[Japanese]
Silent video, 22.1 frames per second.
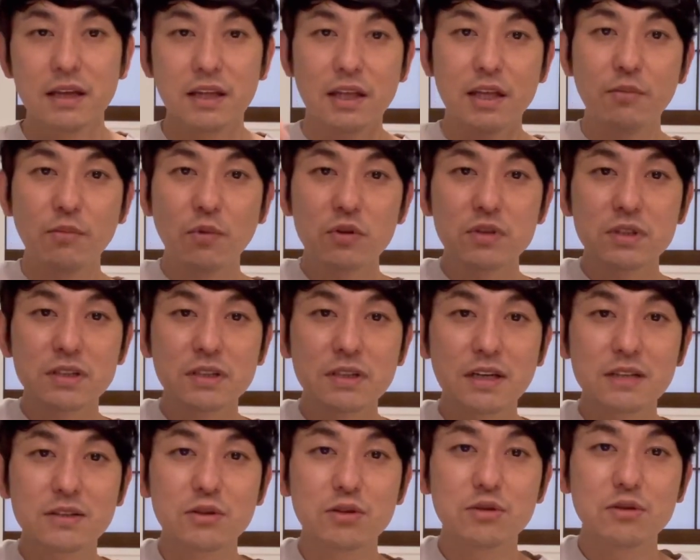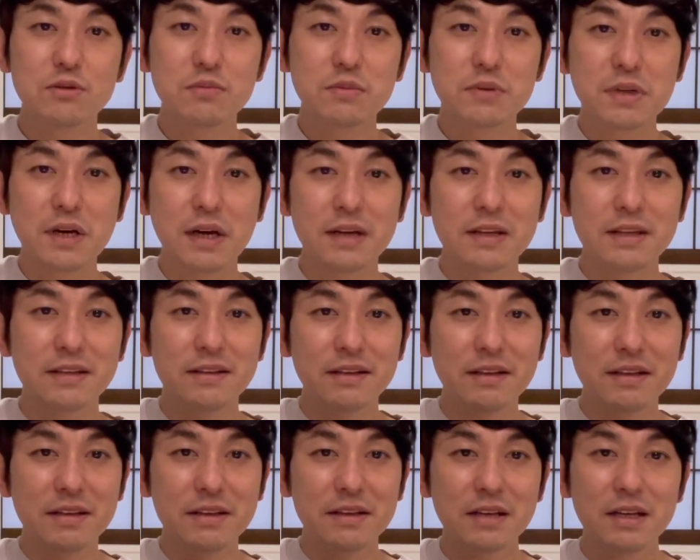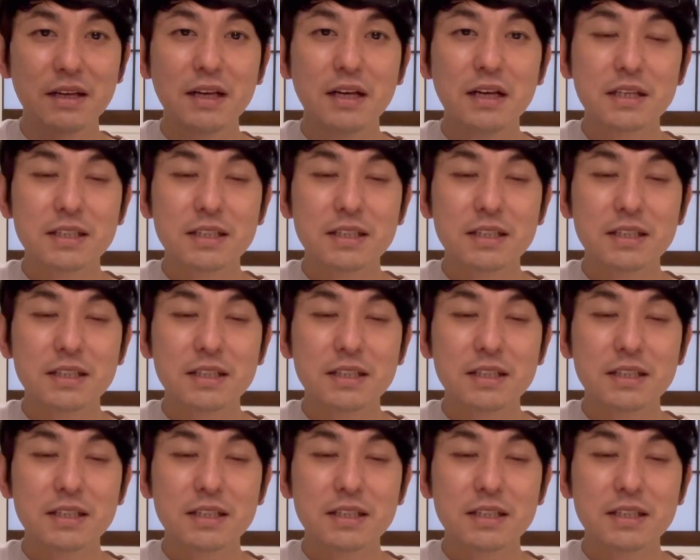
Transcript: 気持ちが宙ぶらりんに